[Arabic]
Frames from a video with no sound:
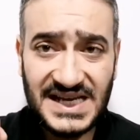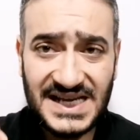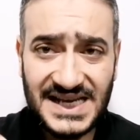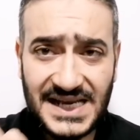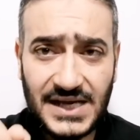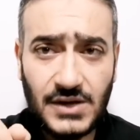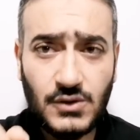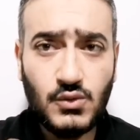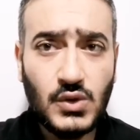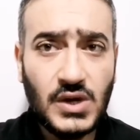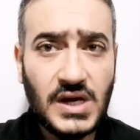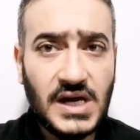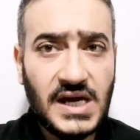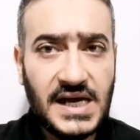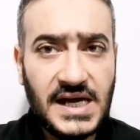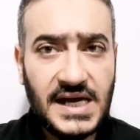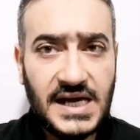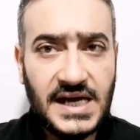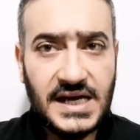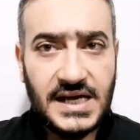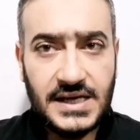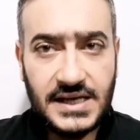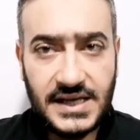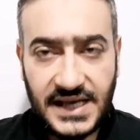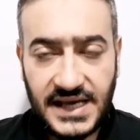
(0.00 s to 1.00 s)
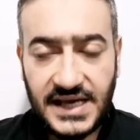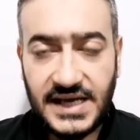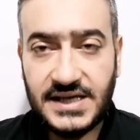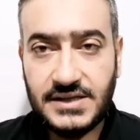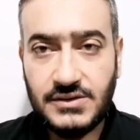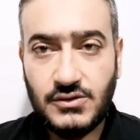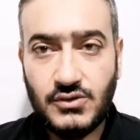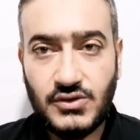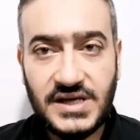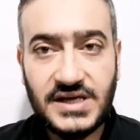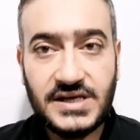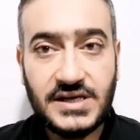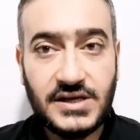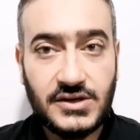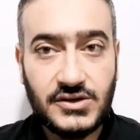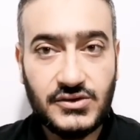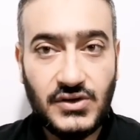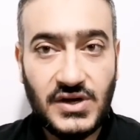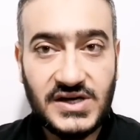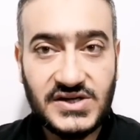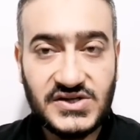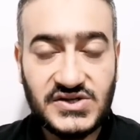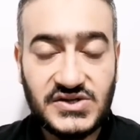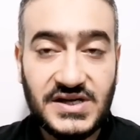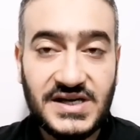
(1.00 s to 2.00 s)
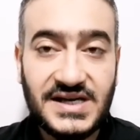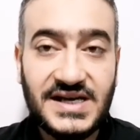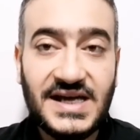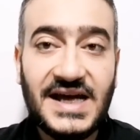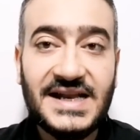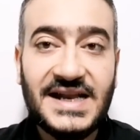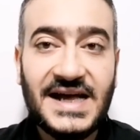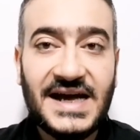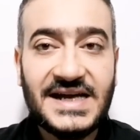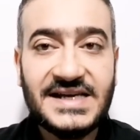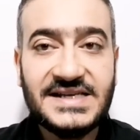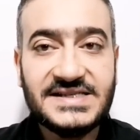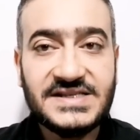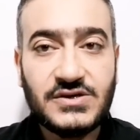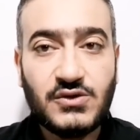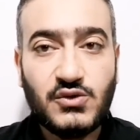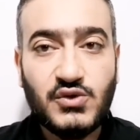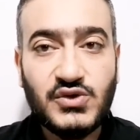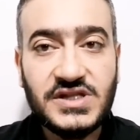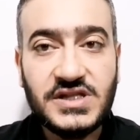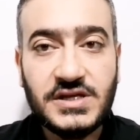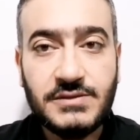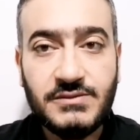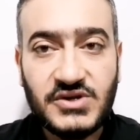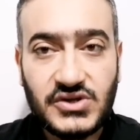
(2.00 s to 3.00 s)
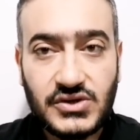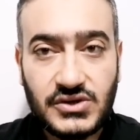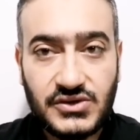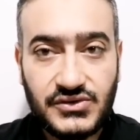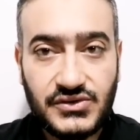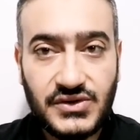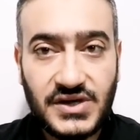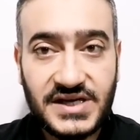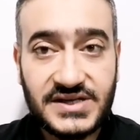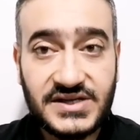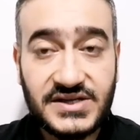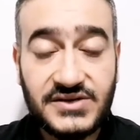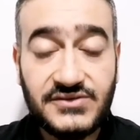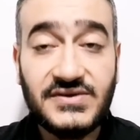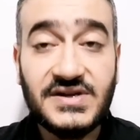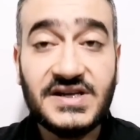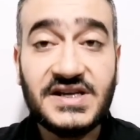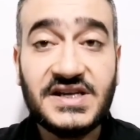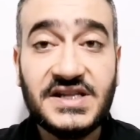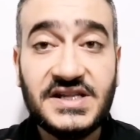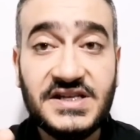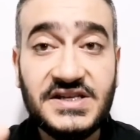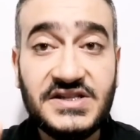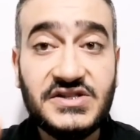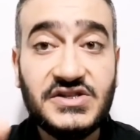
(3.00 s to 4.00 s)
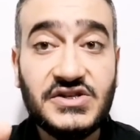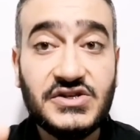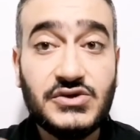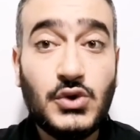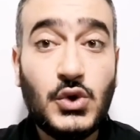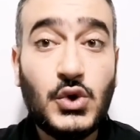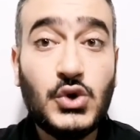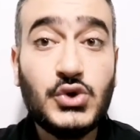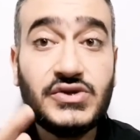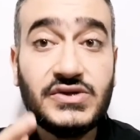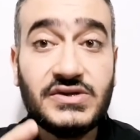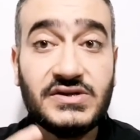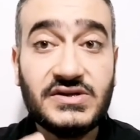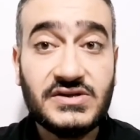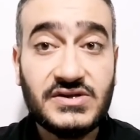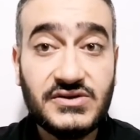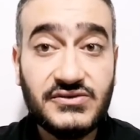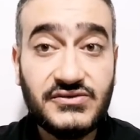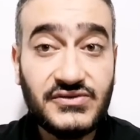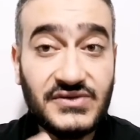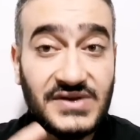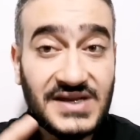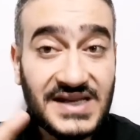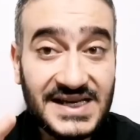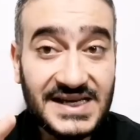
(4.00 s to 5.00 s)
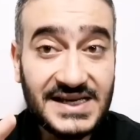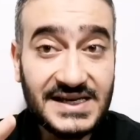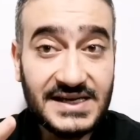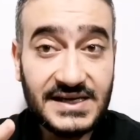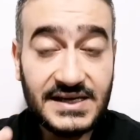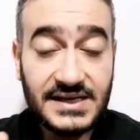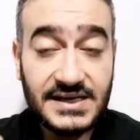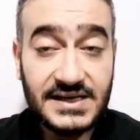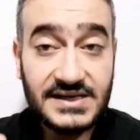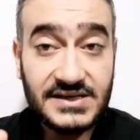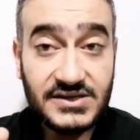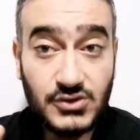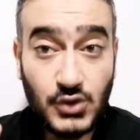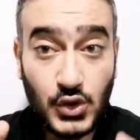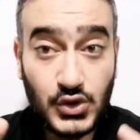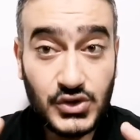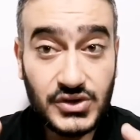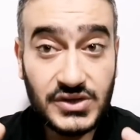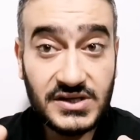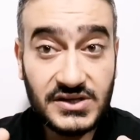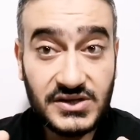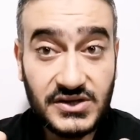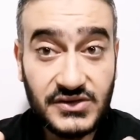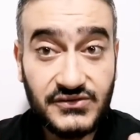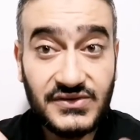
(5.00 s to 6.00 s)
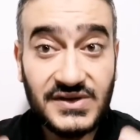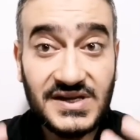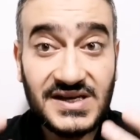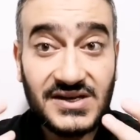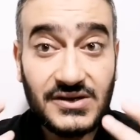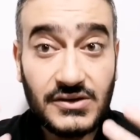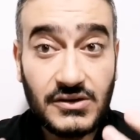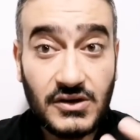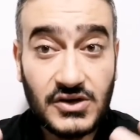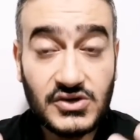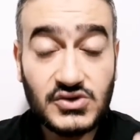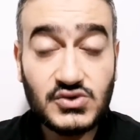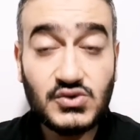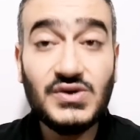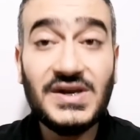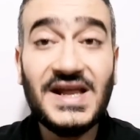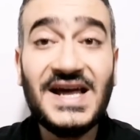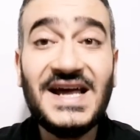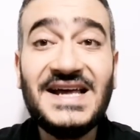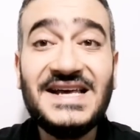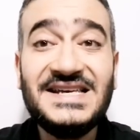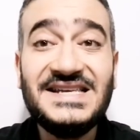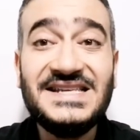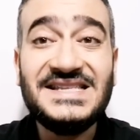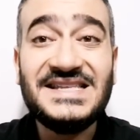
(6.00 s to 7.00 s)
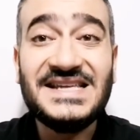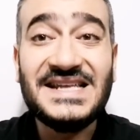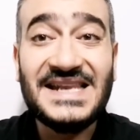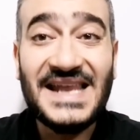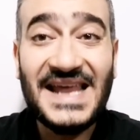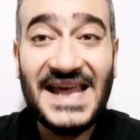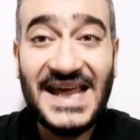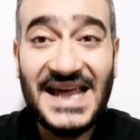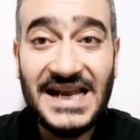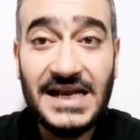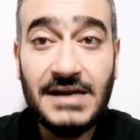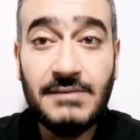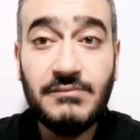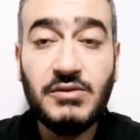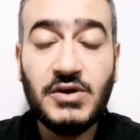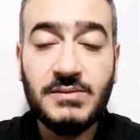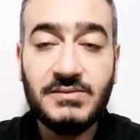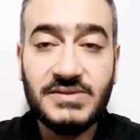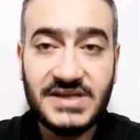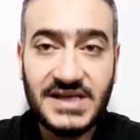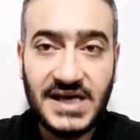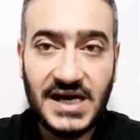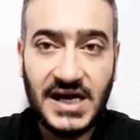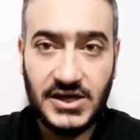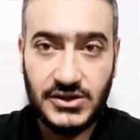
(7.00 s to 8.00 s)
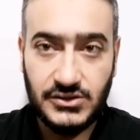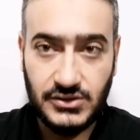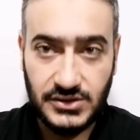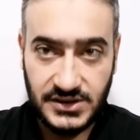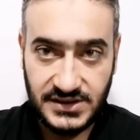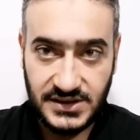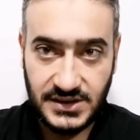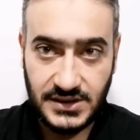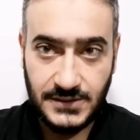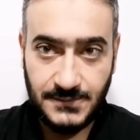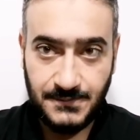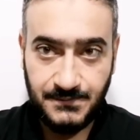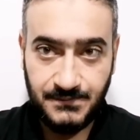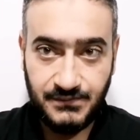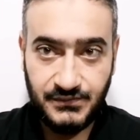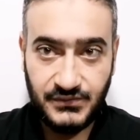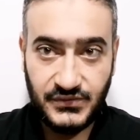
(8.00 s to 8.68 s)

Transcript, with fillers: لو كان هناك رضاعة صناعية أنا عايزك وأنت بترضعي طفلك إن أنت تحط طفلك تحط طفلك راسه ناحية القلب بتاع حضرتك